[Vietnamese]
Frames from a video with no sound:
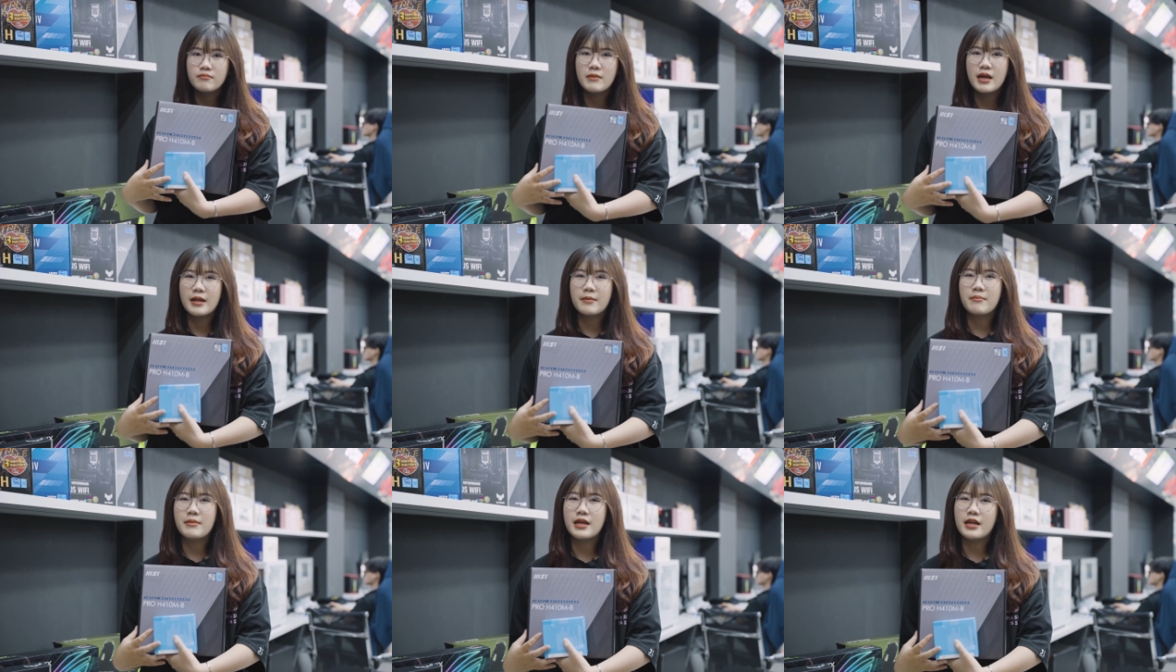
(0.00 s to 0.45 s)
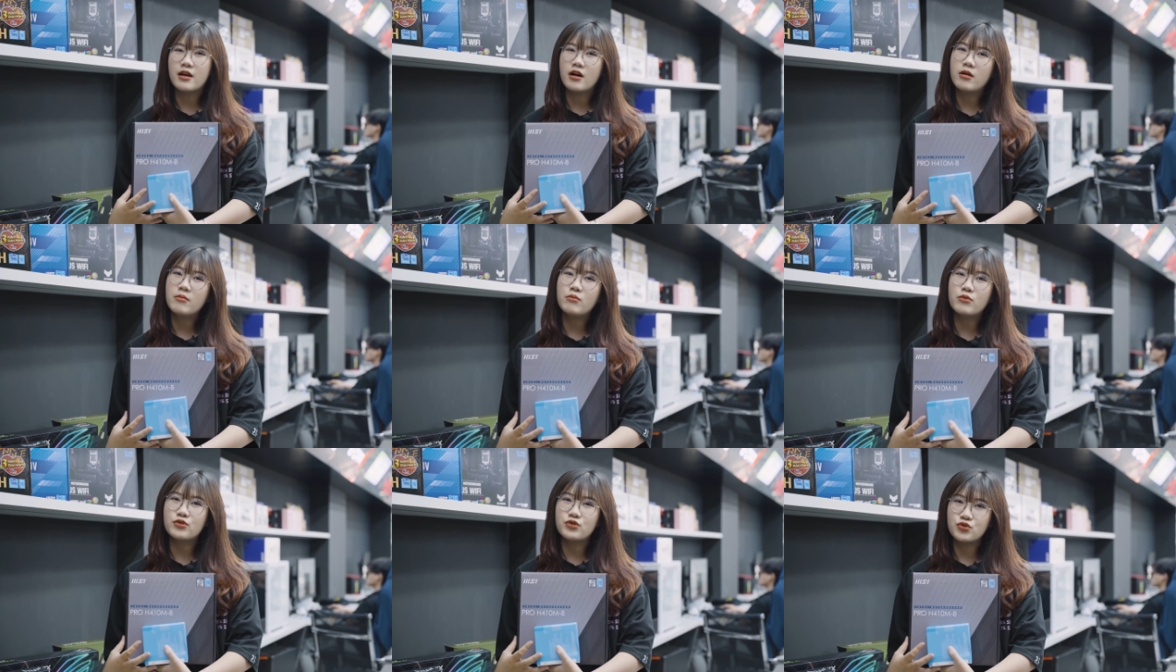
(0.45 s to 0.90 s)
bền bỉ
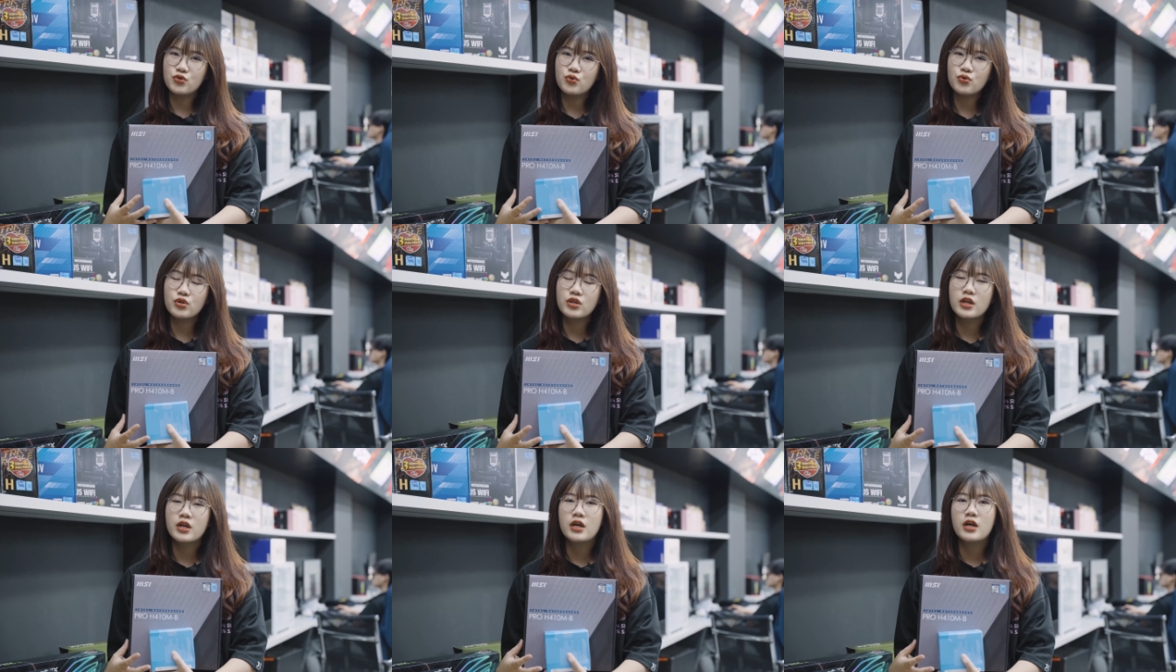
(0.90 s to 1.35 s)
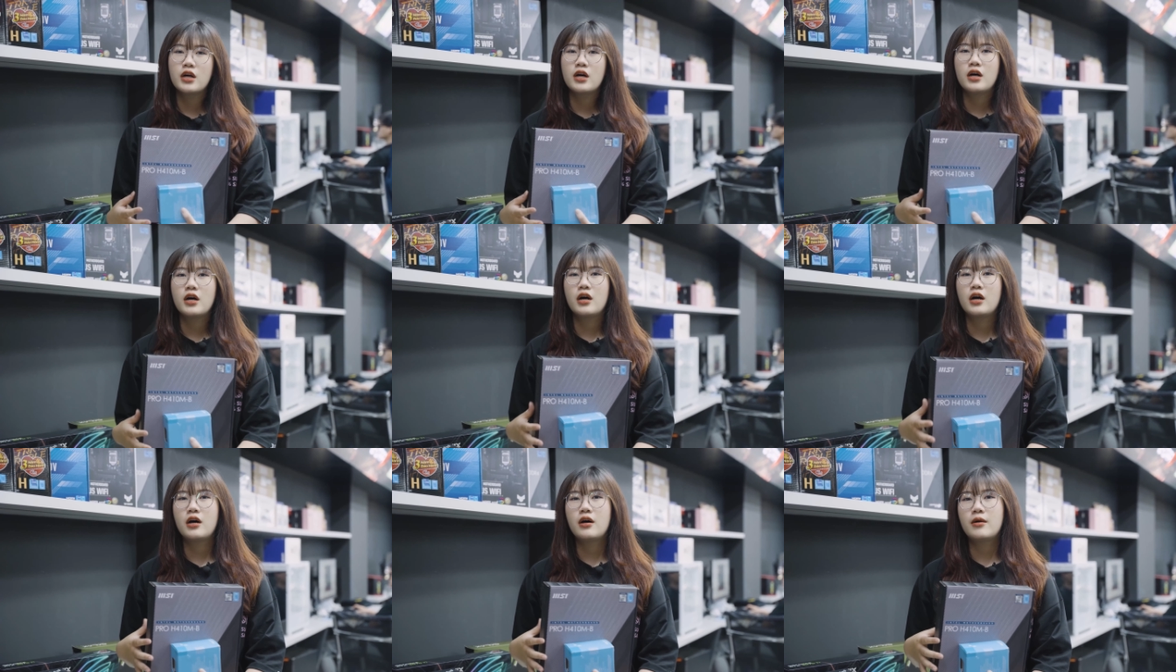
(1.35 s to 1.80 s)
hơn một chút
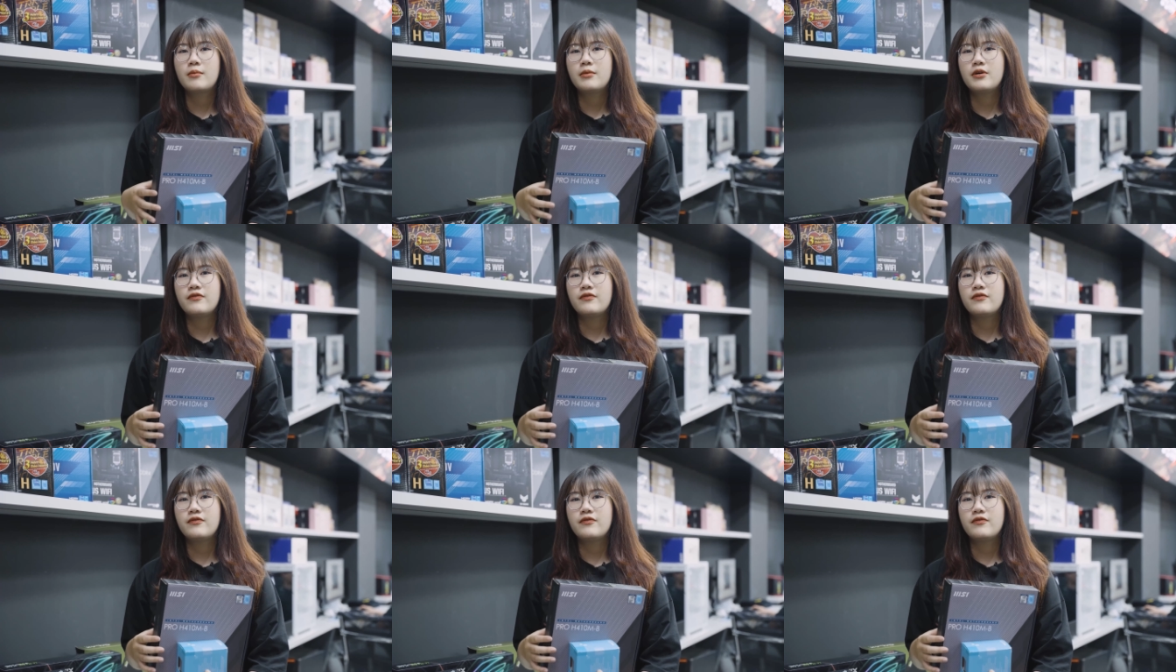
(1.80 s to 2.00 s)
à,